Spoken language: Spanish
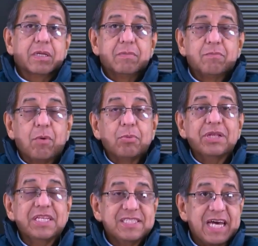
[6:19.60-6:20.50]

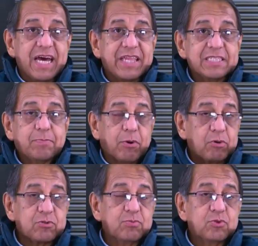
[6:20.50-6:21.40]
movilizadas por
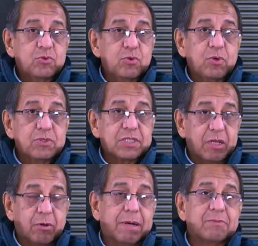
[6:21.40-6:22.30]
los músculos
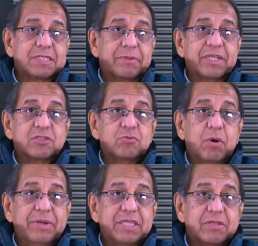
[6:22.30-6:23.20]
que lo vamos a ver en su
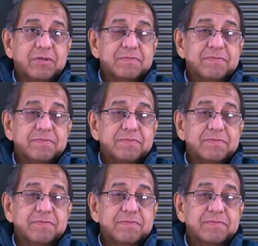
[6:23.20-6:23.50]
momento.